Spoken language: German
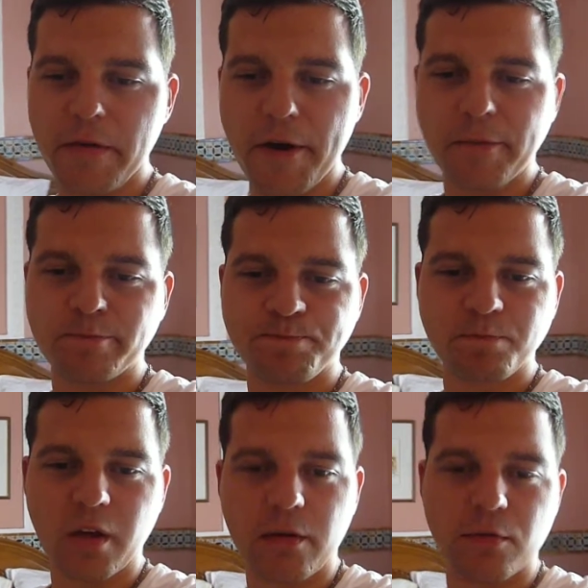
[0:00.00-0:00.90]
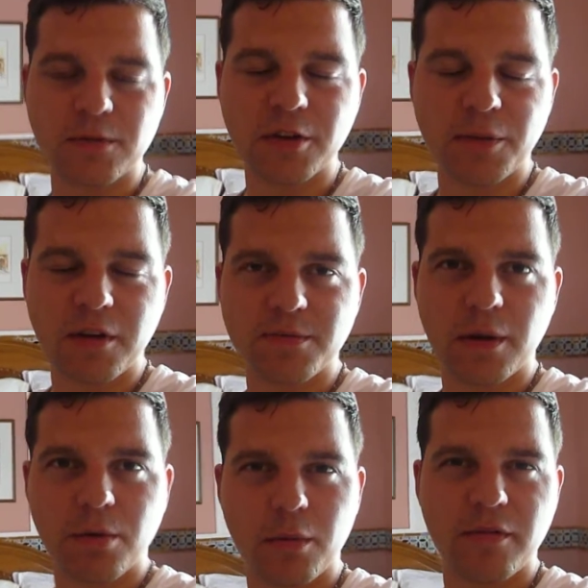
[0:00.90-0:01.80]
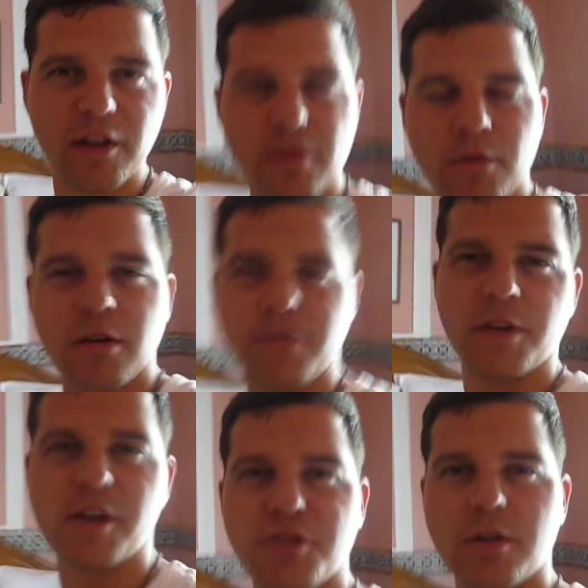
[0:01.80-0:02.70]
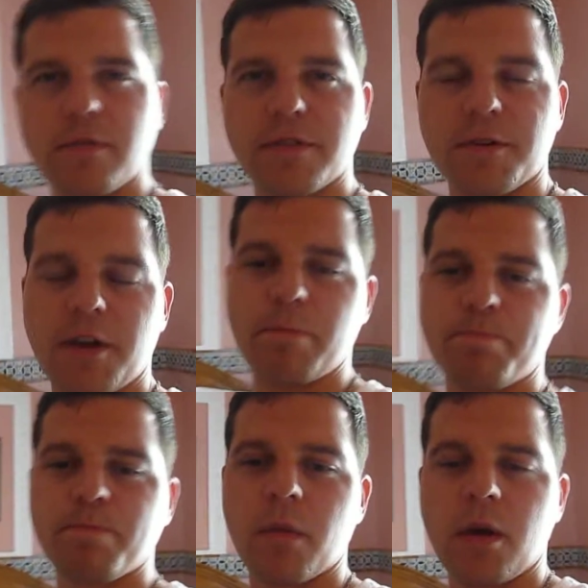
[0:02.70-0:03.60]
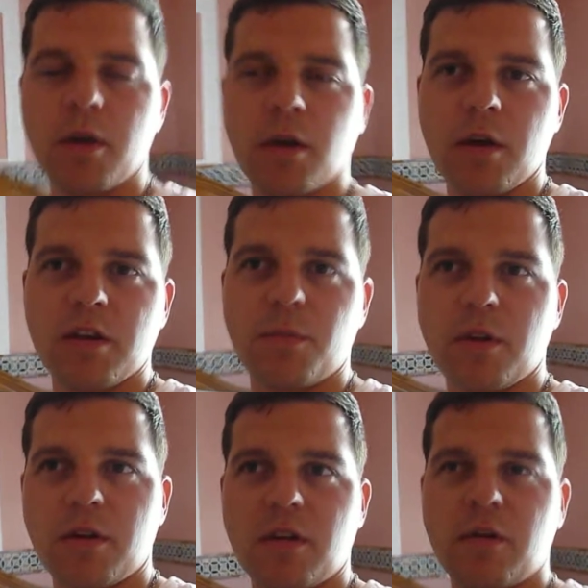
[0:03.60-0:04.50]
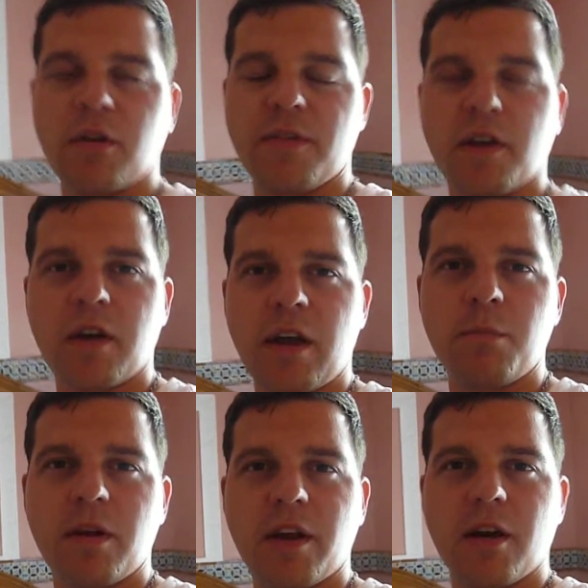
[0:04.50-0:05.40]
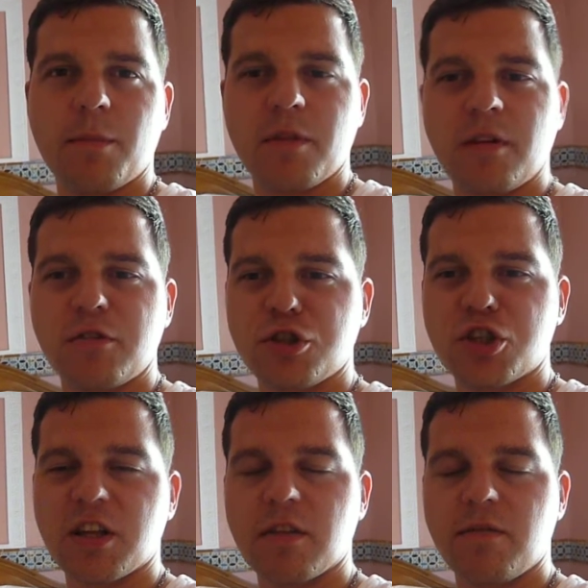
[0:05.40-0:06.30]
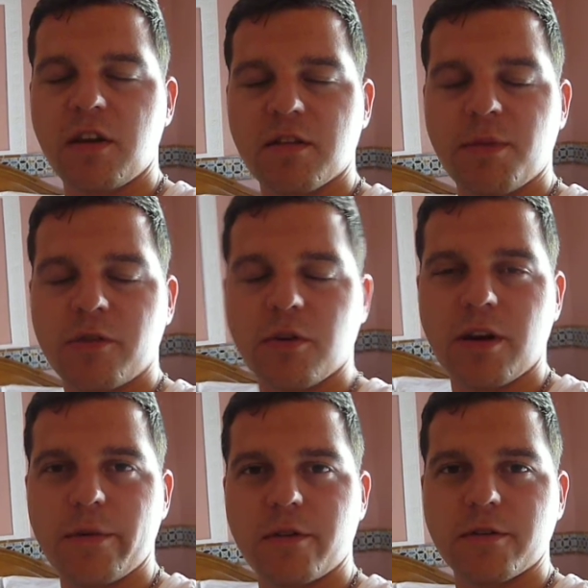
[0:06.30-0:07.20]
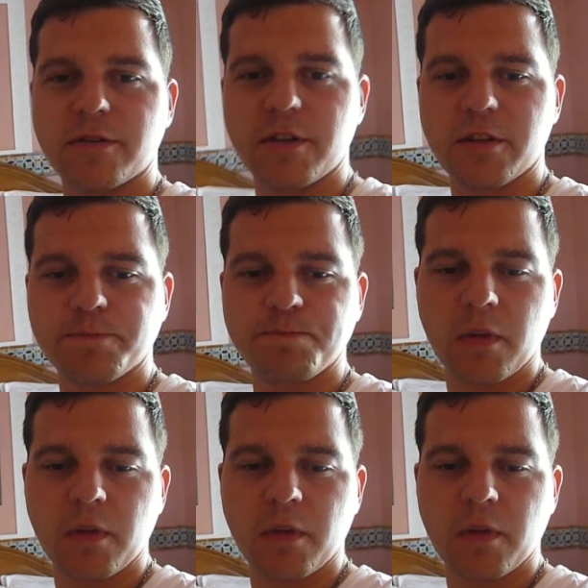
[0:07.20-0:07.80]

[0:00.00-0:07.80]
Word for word: Ähm, ich versuche demnächst mal ein paar bewegte Bilder von Algier aufzunehmen, damit ihr ungefähr einen Einblick habt in die Stadt, wie das Panorama aussieht.